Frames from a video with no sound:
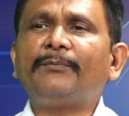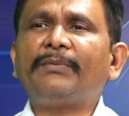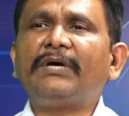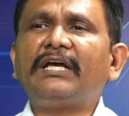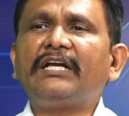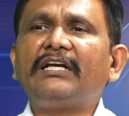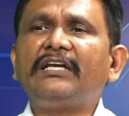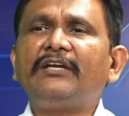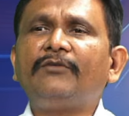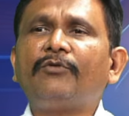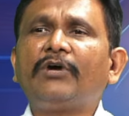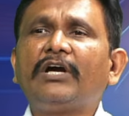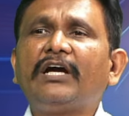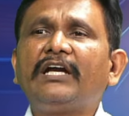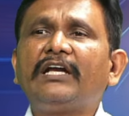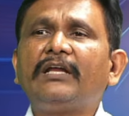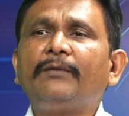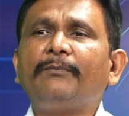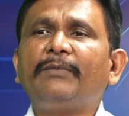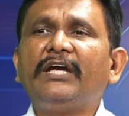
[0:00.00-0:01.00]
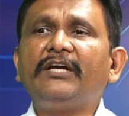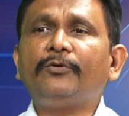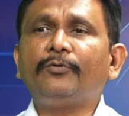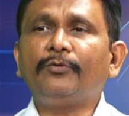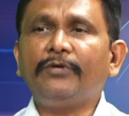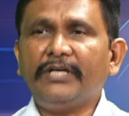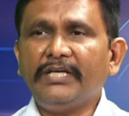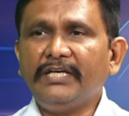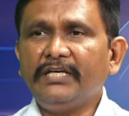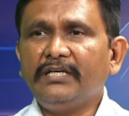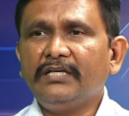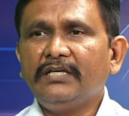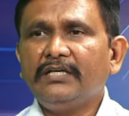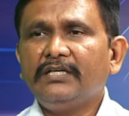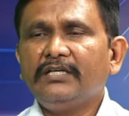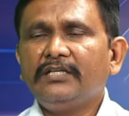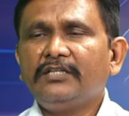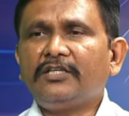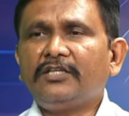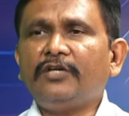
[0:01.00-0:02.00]
పార్టీ ఒక్కటి బయట ఉండి
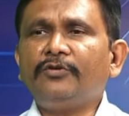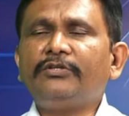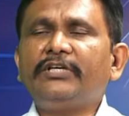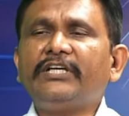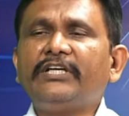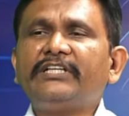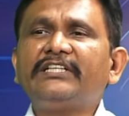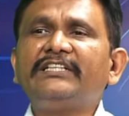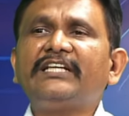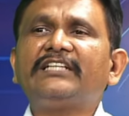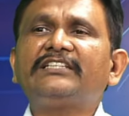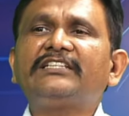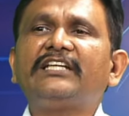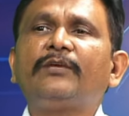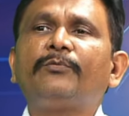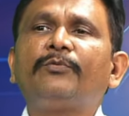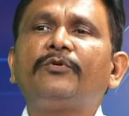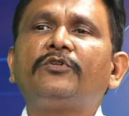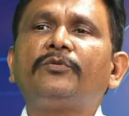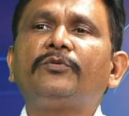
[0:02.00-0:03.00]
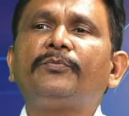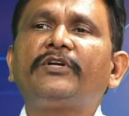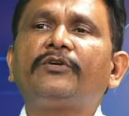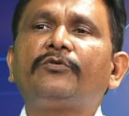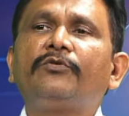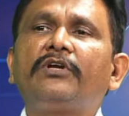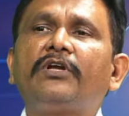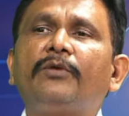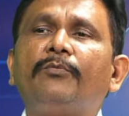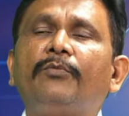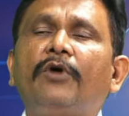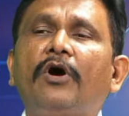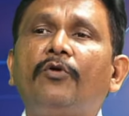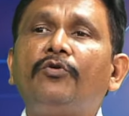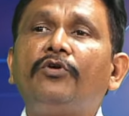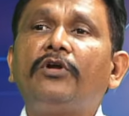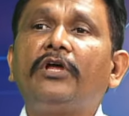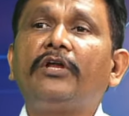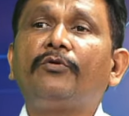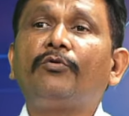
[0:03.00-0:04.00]
hmm. తెలుగుదేశం జనసేన పొత్తు పెట్టుకుంటే
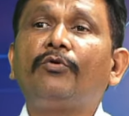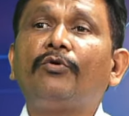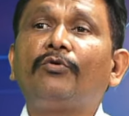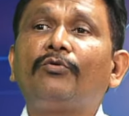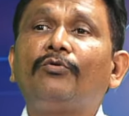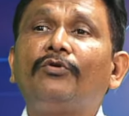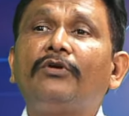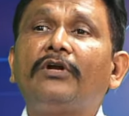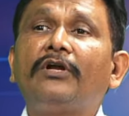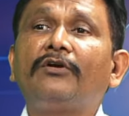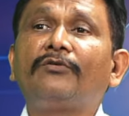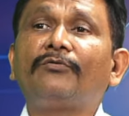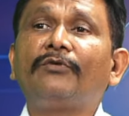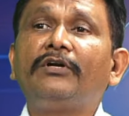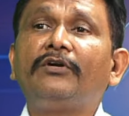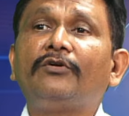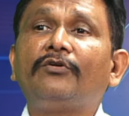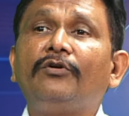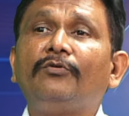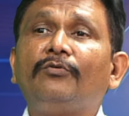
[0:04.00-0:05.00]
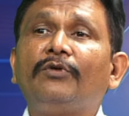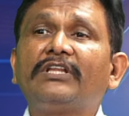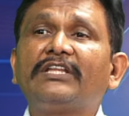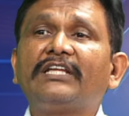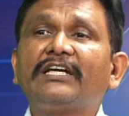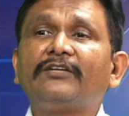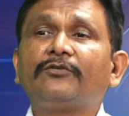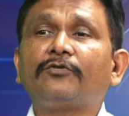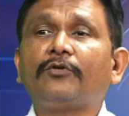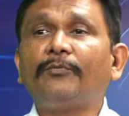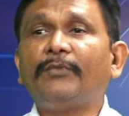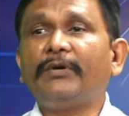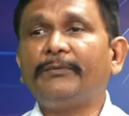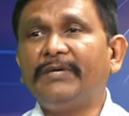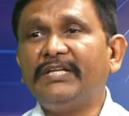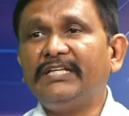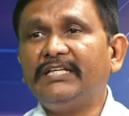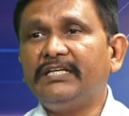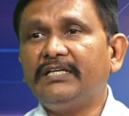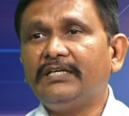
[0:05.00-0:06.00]
బాగుండని కోరుకున్నటువంటి వాళ్ళు వందకి తొంభై
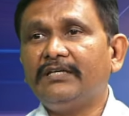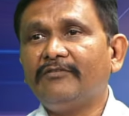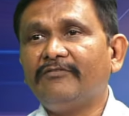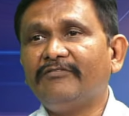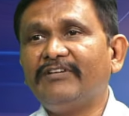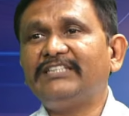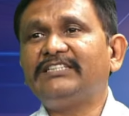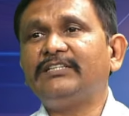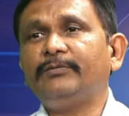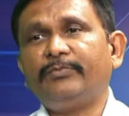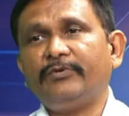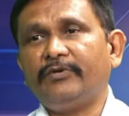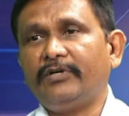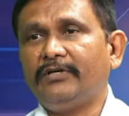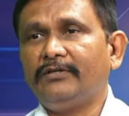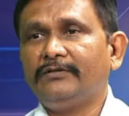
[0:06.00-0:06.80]
మంది వైసీపీ వాళ్ళు